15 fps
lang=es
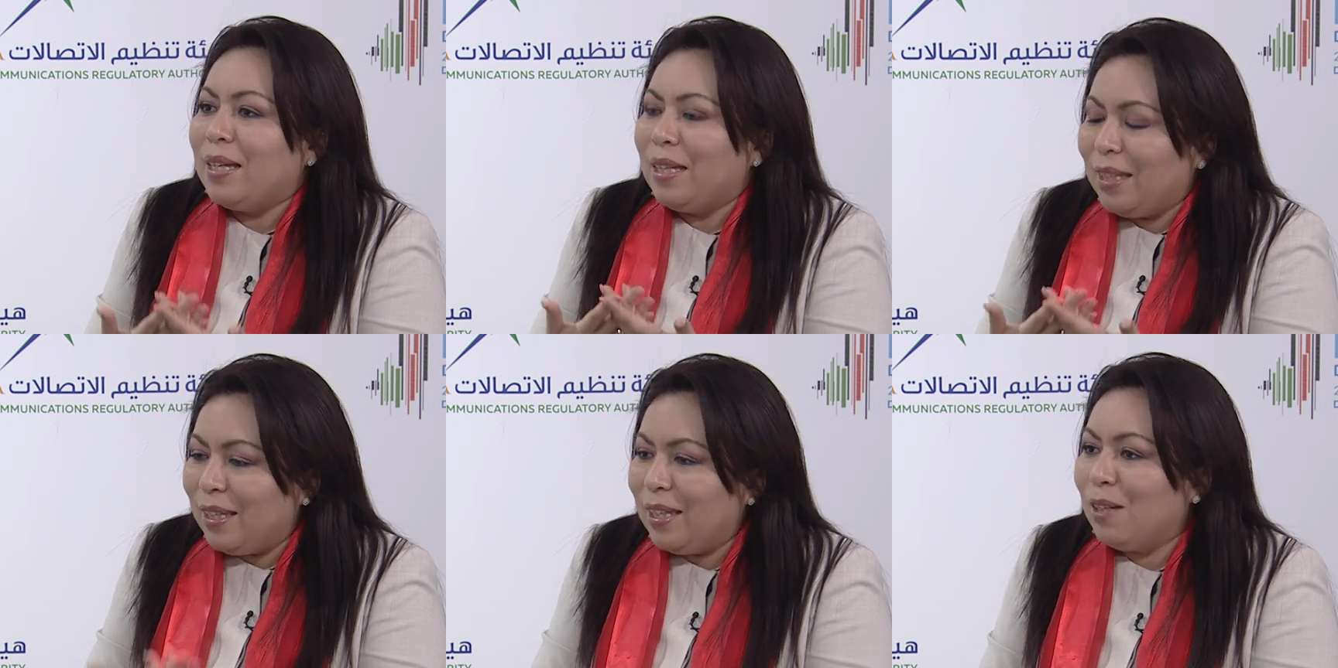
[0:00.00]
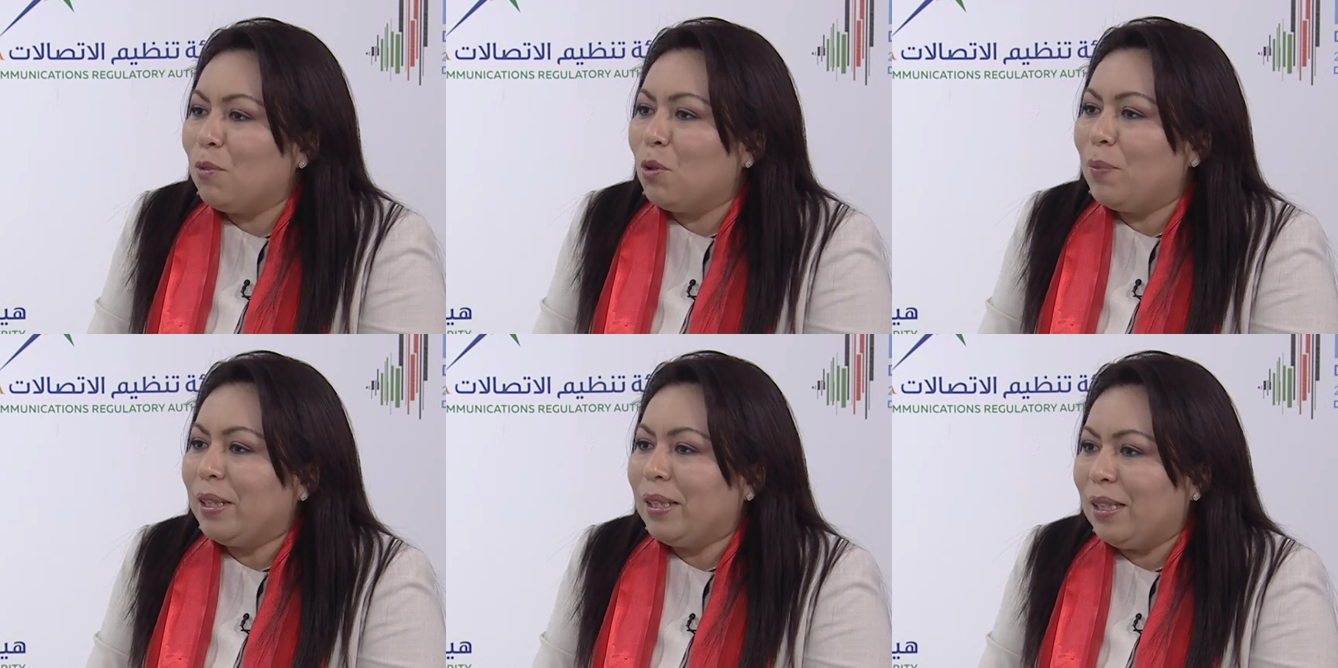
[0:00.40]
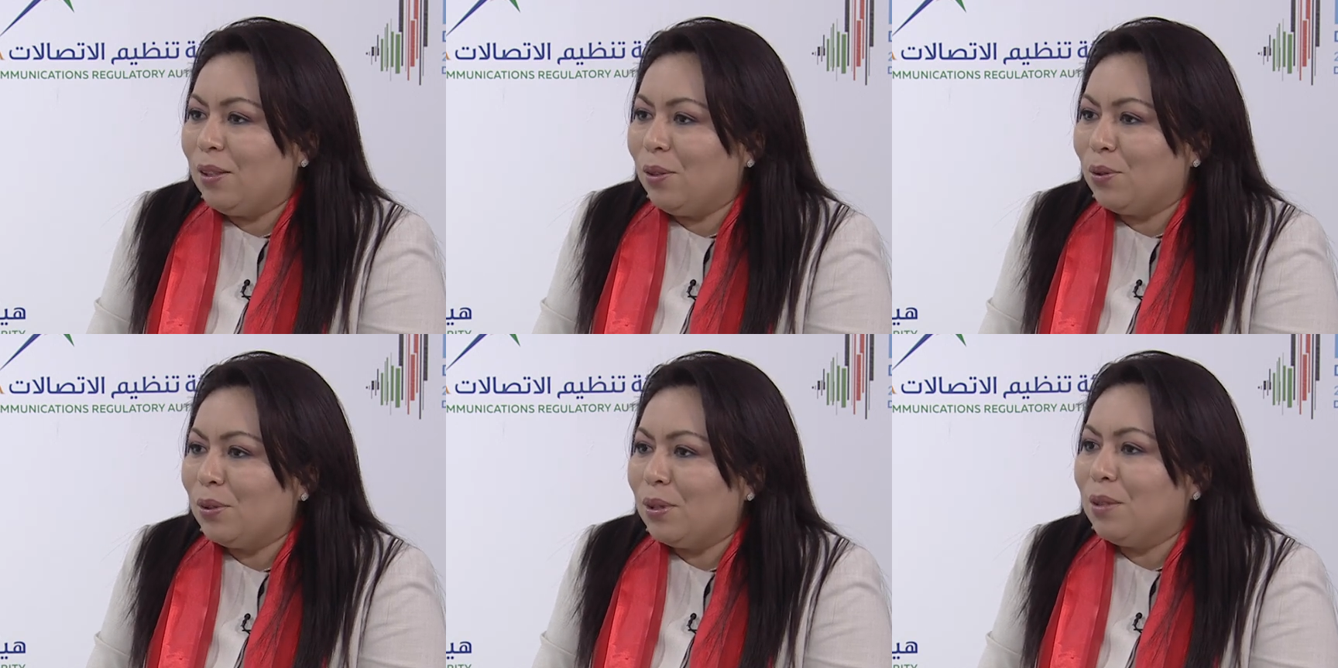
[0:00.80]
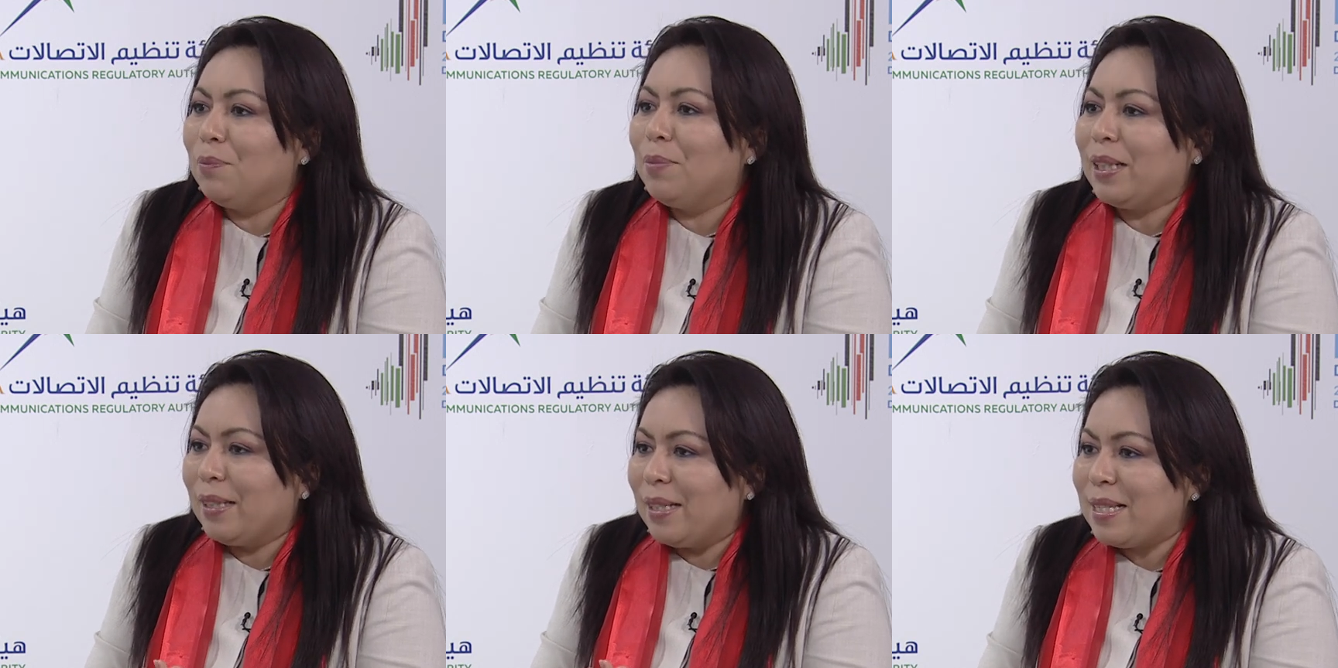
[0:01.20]
y hemos venido
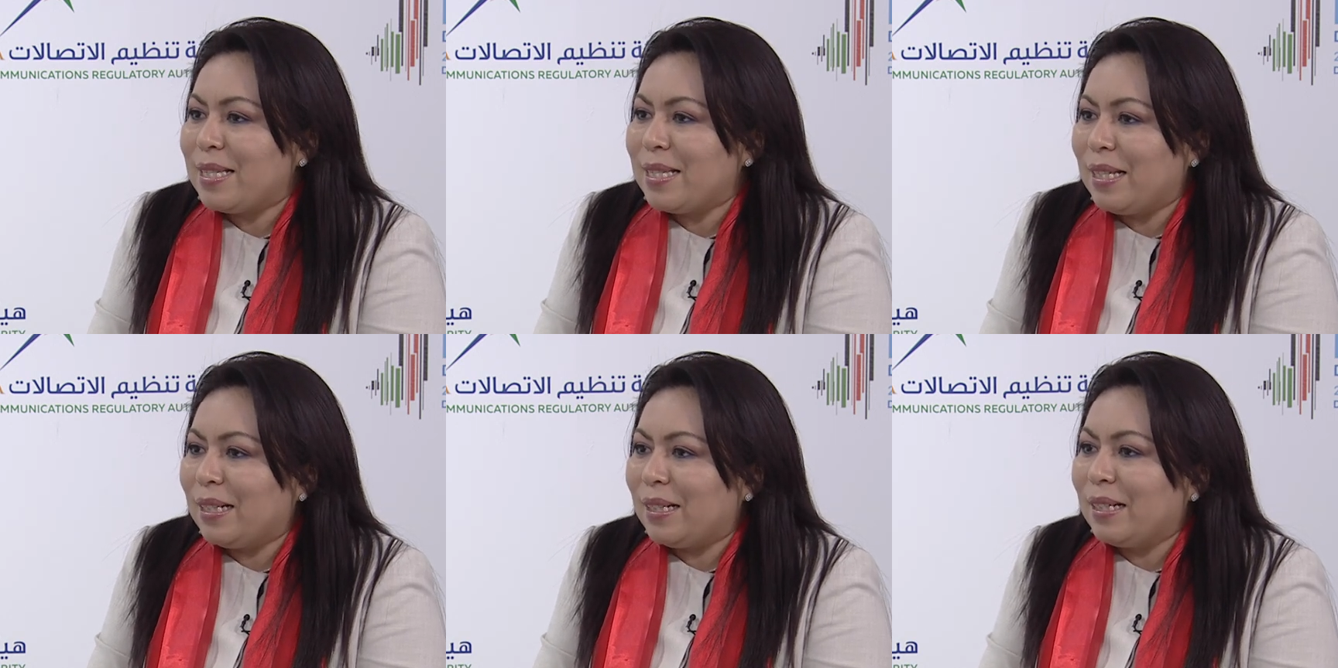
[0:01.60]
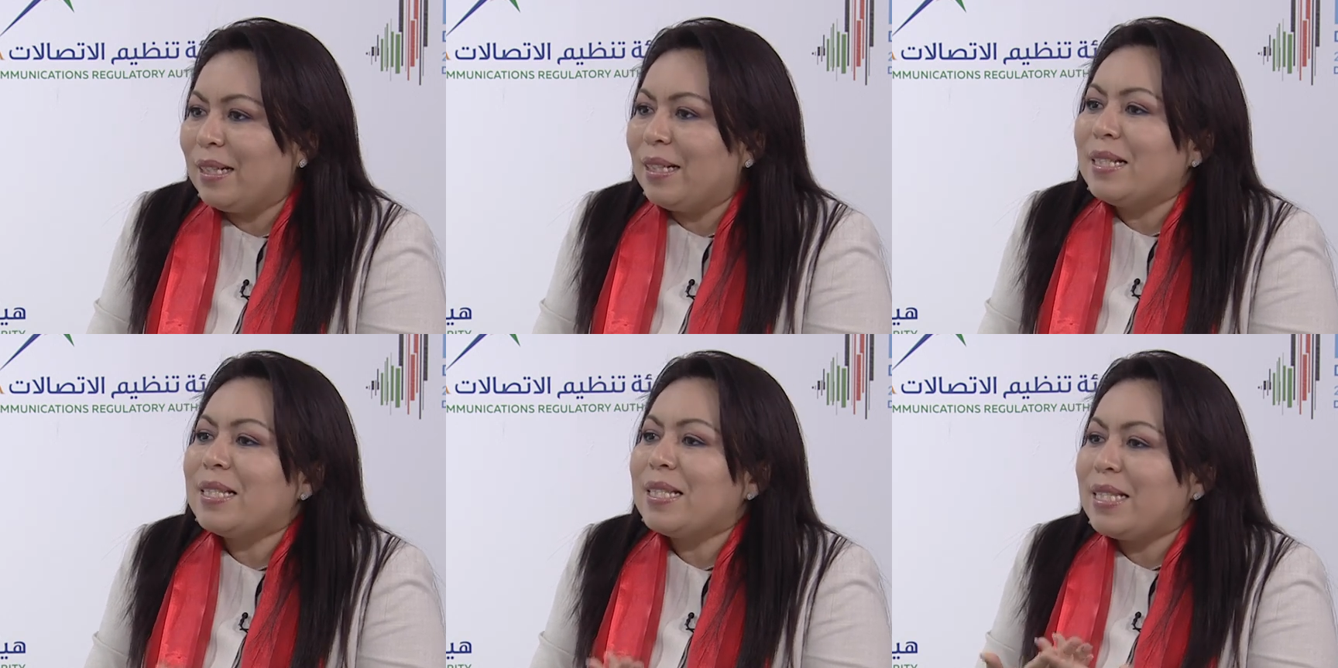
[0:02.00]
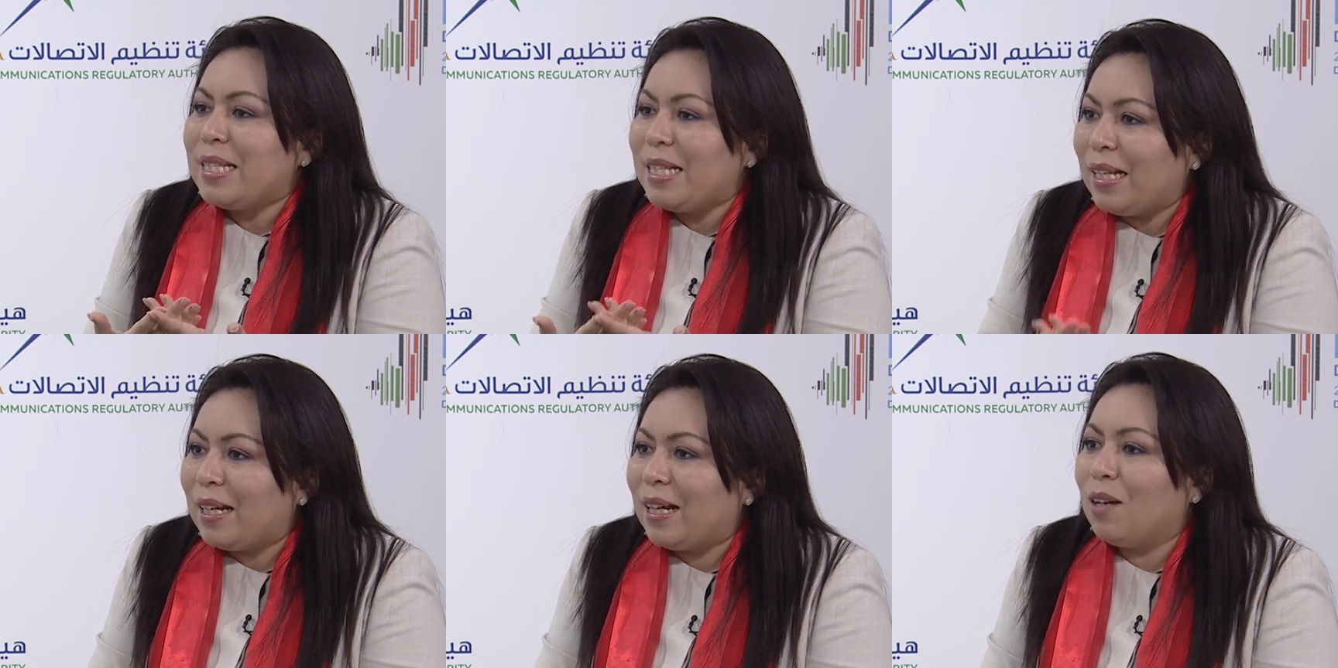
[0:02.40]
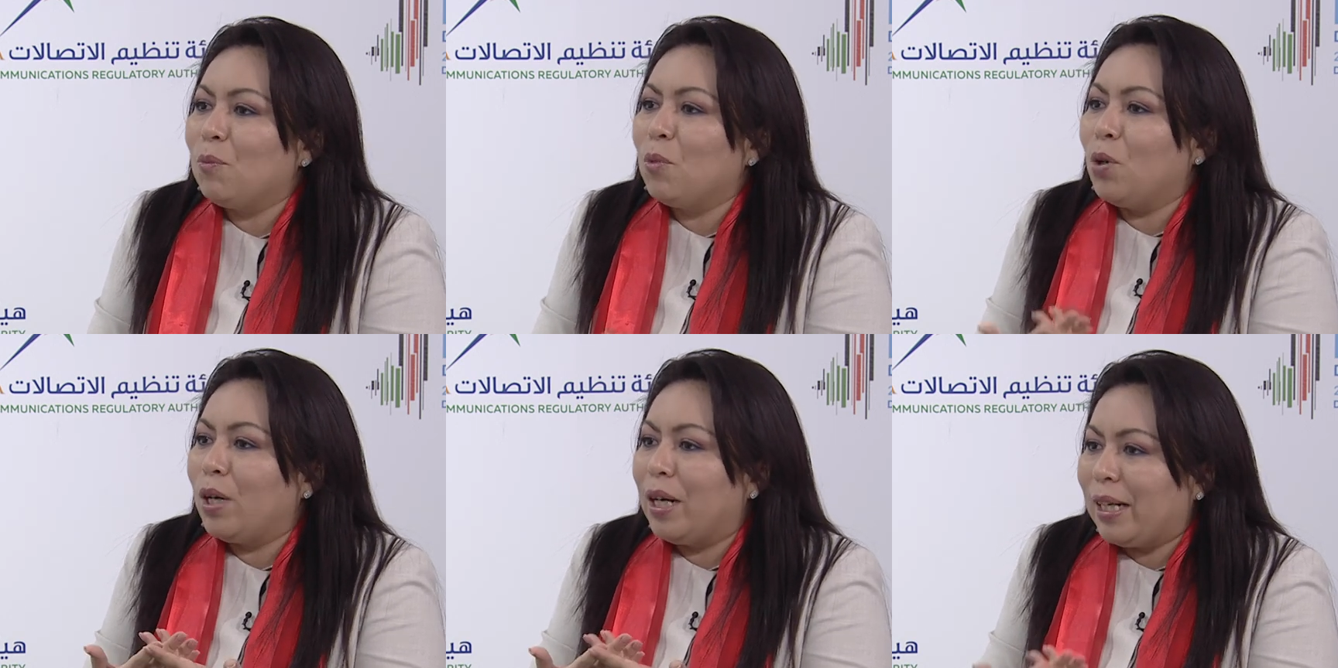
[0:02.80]
para decir
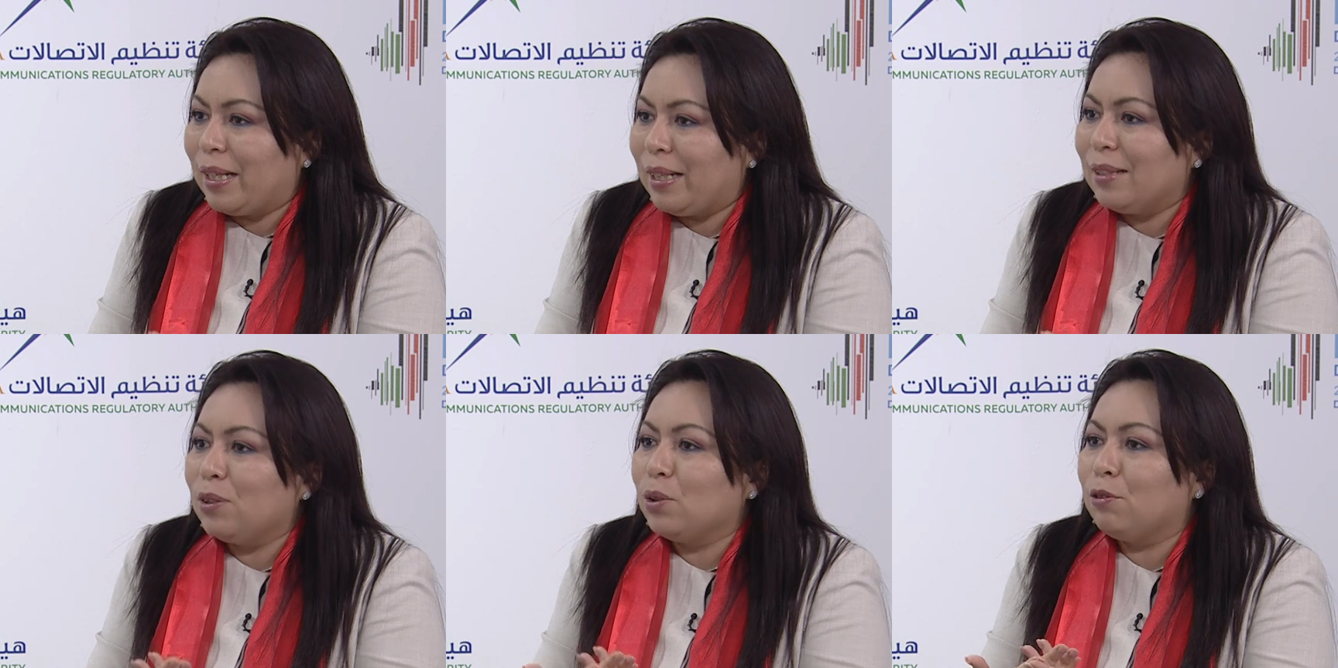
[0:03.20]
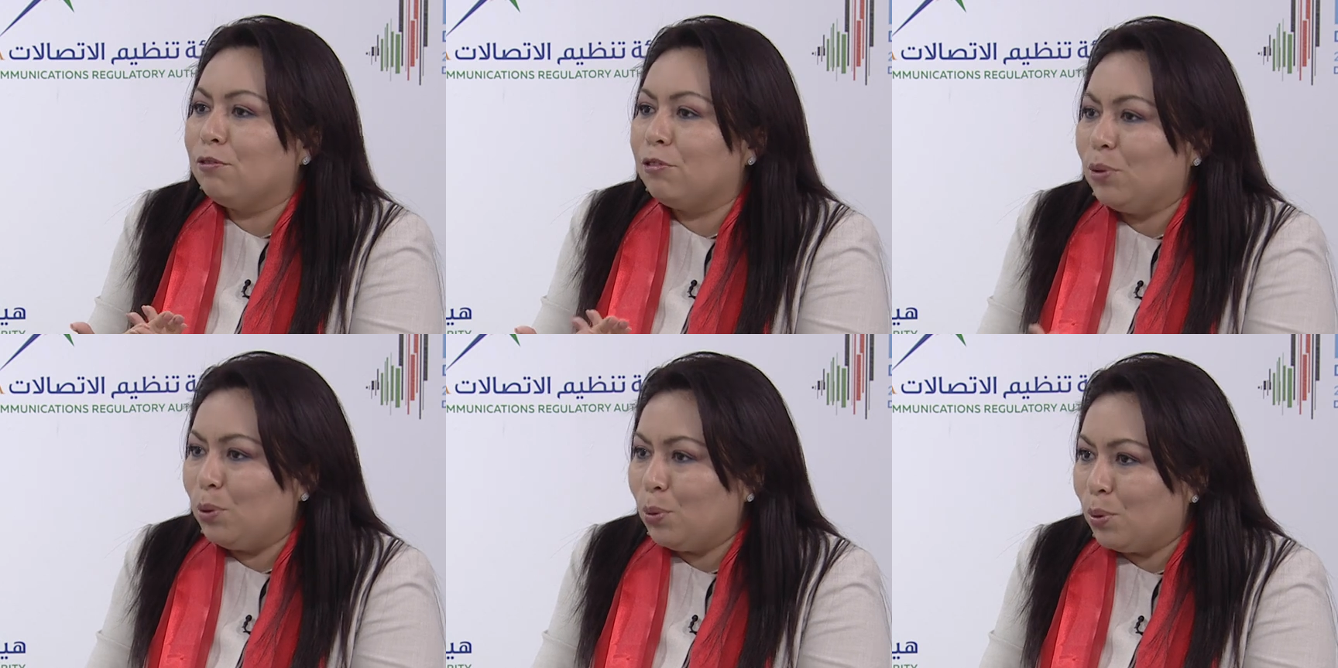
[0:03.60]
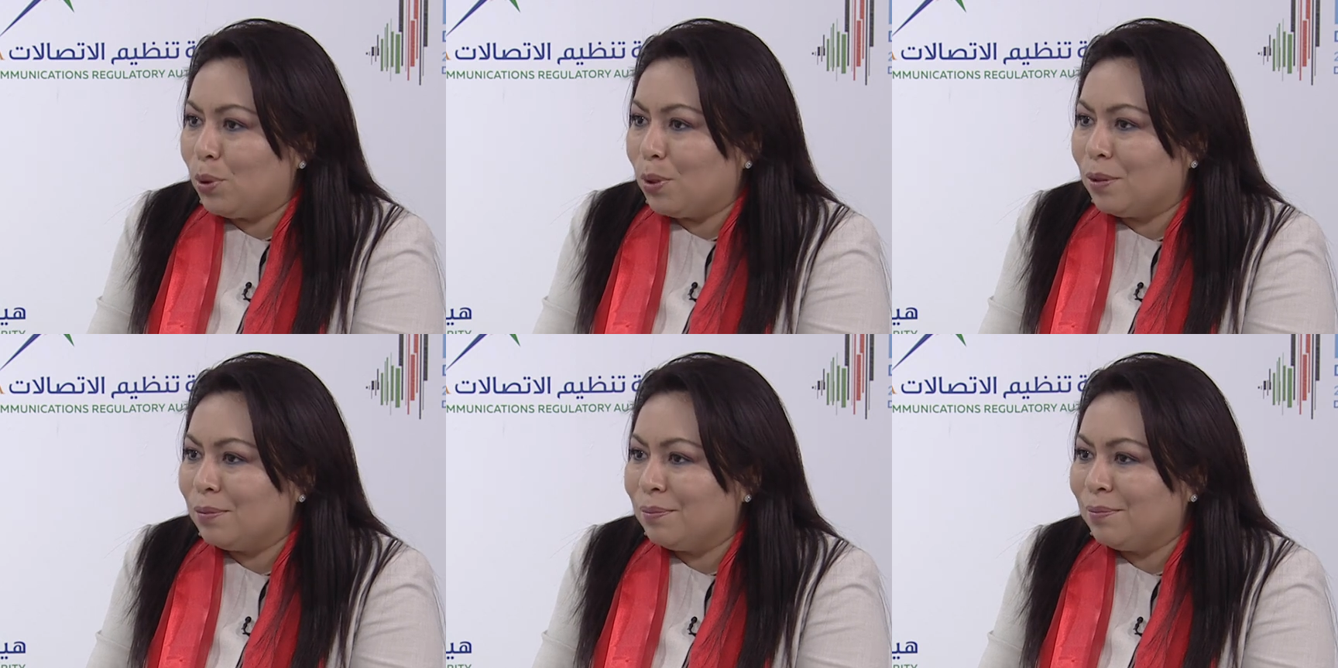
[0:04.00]
sigamos creando futuro,